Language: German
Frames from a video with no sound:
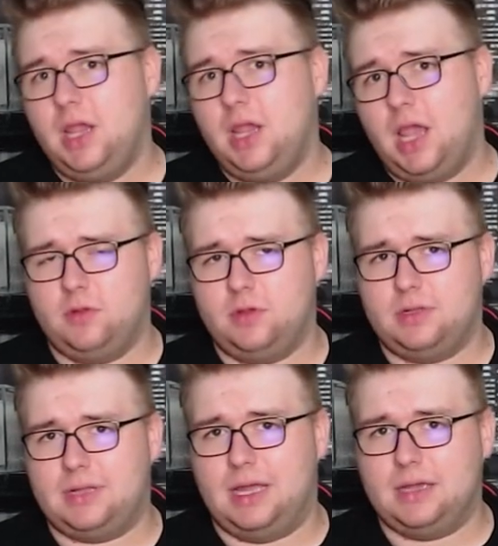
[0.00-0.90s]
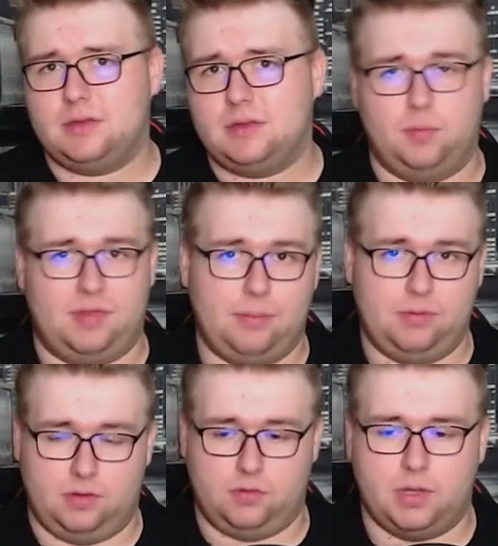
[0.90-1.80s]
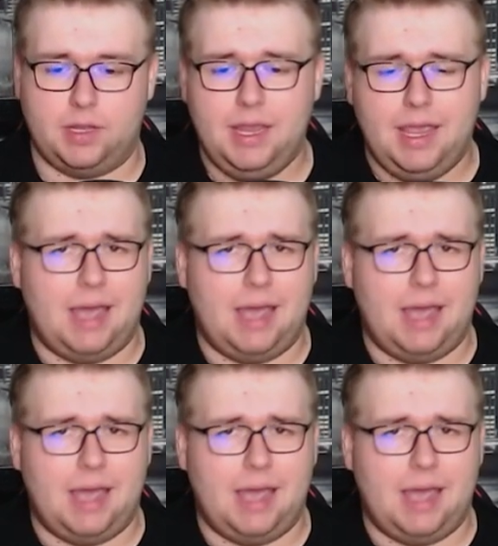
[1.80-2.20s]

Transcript: haben sie sich gedacht, also am Samstag, sorry,